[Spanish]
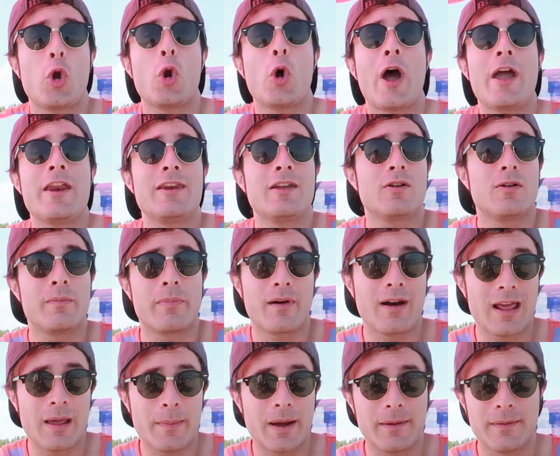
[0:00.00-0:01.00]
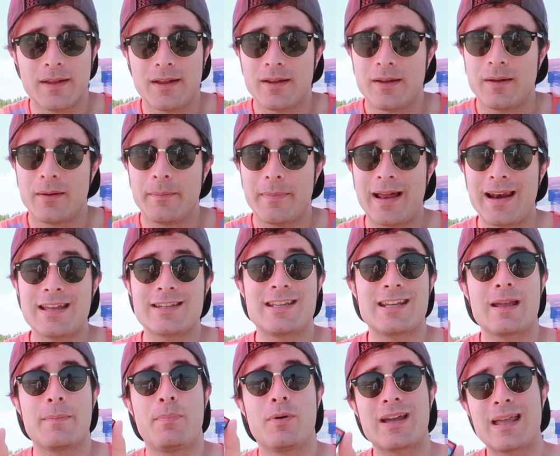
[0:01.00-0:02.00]
no hay ningún problema. ¿vale?
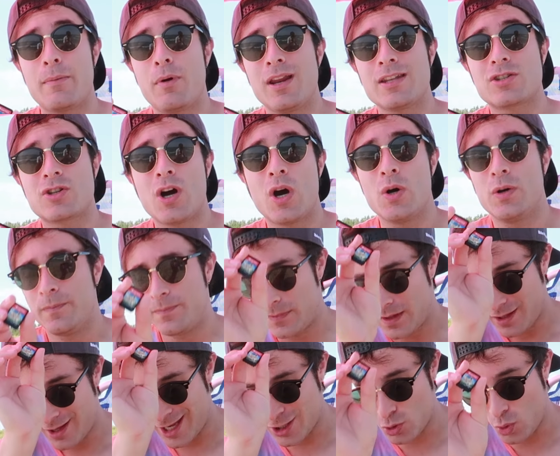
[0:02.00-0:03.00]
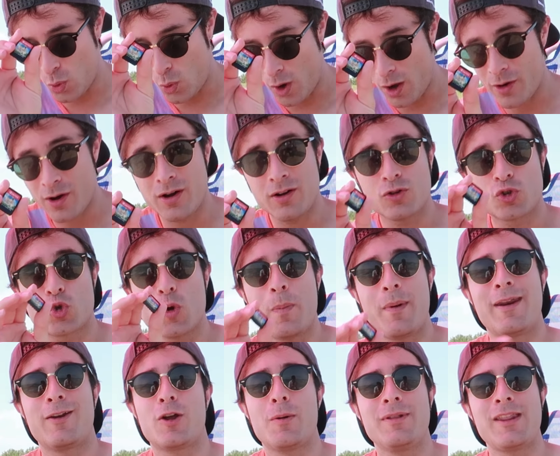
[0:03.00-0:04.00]
Así que Pokémon Let's Go es un juego
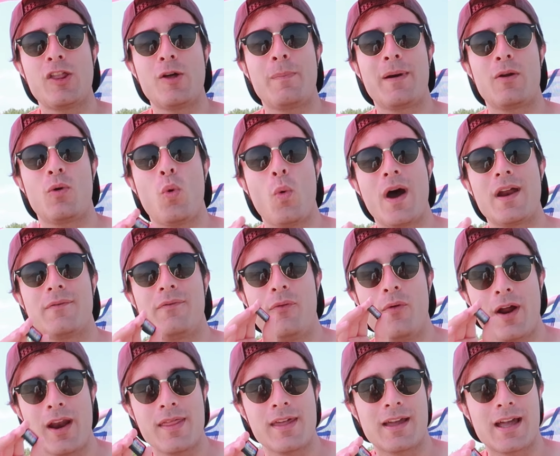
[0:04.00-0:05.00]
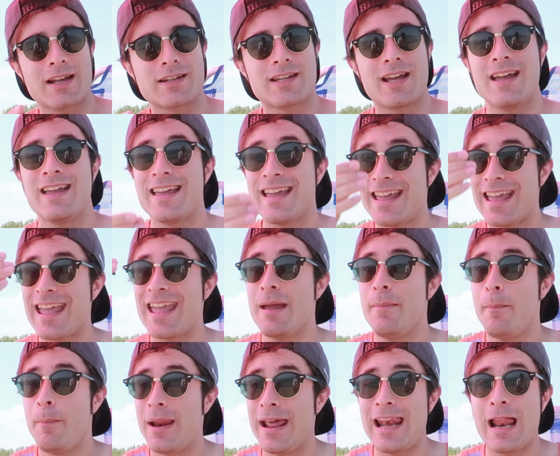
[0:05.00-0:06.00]
súper recomendado para jugar fuera de casa,
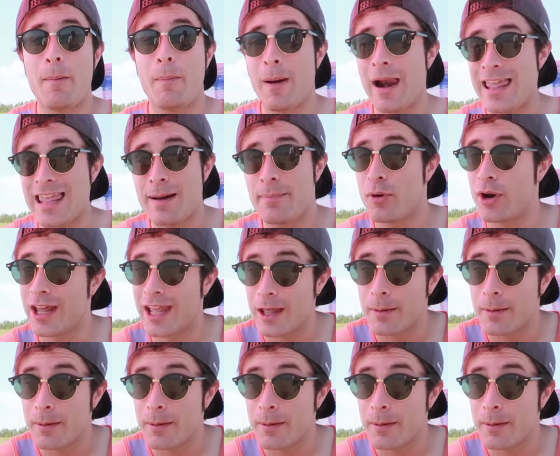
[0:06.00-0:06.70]
en plena playa, por